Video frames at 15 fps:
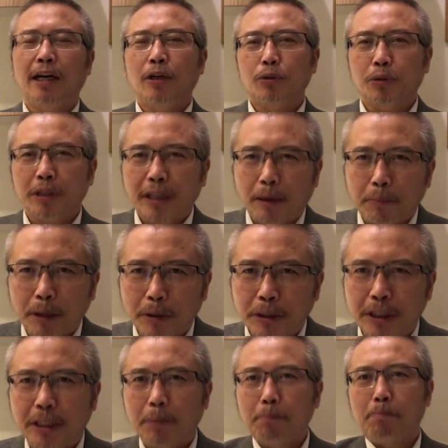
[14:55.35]
所以他们要
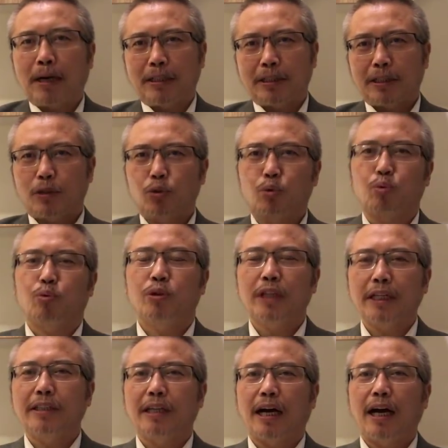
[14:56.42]
先把这个主
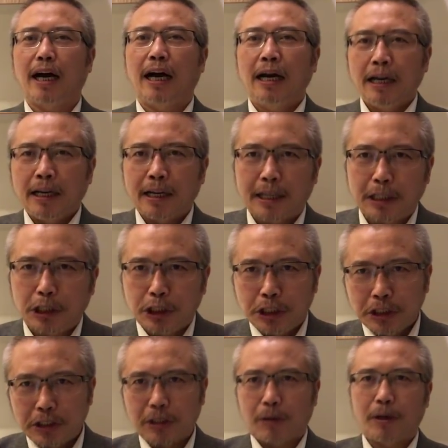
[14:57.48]
战场啊给
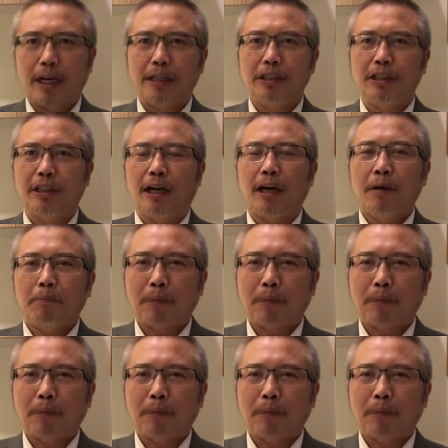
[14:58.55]
清扫干净了，